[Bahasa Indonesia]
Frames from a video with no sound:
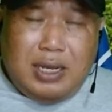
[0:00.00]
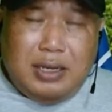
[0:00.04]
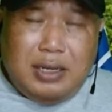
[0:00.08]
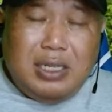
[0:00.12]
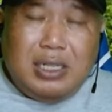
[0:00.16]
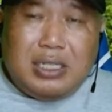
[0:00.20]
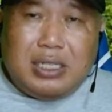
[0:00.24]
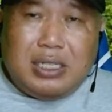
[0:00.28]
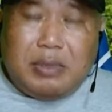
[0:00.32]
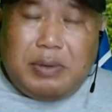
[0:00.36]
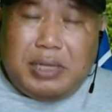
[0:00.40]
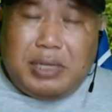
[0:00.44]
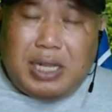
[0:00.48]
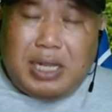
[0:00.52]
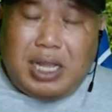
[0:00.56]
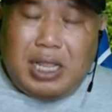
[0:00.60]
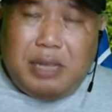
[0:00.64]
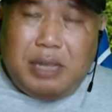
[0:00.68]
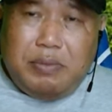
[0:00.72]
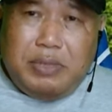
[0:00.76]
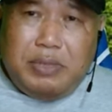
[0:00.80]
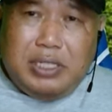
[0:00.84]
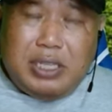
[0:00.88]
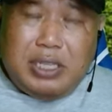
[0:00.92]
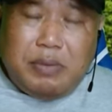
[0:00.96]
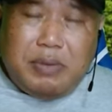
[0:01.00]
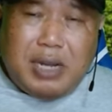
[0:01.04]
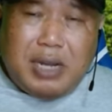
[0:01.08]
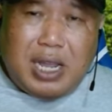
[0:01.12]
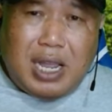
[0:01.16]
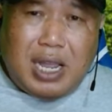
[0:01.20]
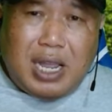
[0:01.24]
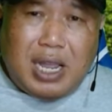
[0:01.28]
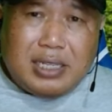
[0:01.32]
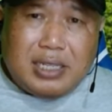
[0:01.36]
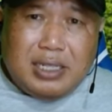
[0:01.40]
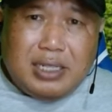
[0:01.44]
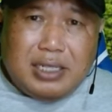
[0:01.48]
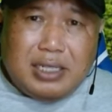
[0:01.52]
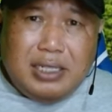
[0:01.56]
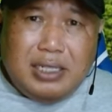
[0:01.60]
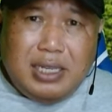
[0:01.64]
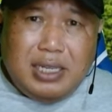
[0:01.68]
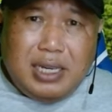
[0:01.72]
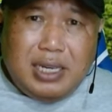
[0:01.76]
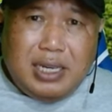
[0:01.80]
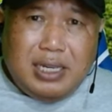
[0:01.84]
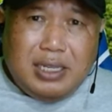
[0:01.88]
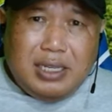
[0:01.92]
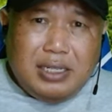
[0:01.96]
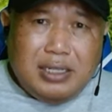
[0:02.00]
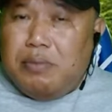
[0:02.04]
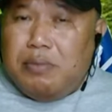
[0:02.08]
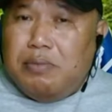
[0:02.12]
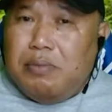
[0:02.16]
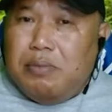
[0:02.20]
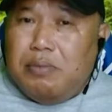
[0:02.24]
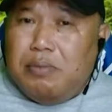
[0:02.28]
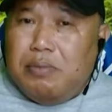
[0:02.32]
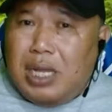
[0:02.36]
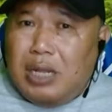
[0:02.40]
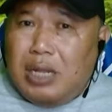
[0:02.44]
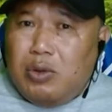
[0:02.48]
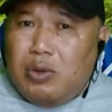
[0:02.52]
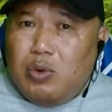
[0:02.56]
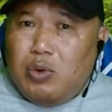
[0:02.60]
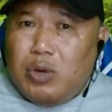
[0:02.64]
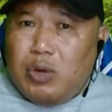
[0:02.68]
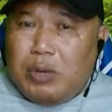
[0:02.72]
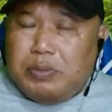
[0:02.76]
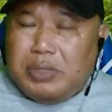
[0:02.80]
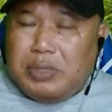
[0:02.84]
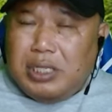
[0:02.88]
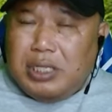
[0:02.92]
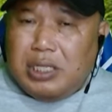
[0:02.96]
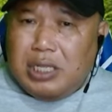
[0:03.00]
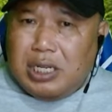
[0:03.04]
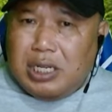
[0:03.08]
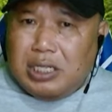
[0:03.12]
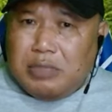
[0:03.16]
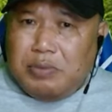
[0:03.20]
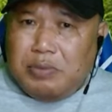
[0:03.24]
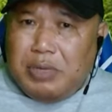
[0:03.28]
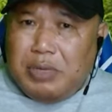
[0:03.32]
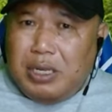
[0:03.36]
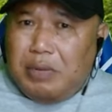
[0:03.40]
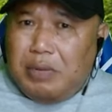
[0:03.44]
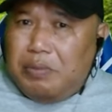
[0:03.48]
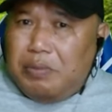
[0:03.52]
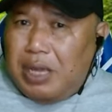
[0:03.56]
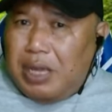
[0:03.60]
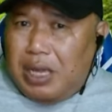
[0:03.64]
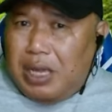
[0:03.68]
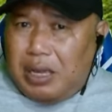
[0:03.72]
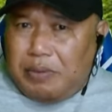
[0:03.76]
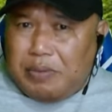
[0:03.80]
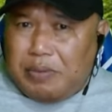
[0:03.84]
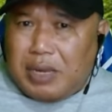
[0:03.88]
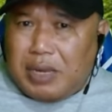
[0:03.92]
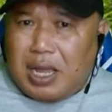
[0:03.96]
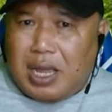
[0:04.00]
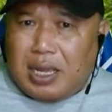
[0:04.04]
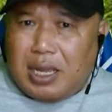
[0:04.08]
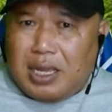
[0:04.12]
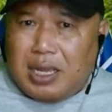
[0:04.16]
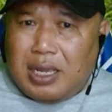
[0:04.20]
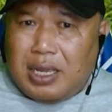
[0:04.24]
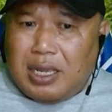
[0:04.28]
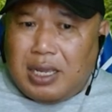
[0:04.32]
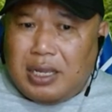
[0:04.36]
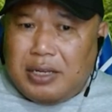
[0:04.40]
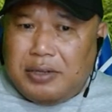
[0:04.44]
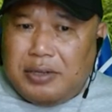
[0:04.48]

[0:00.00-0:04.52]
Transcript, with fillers: Sahabat Alam bisa mengaksesnya melalui website resmi BMKG.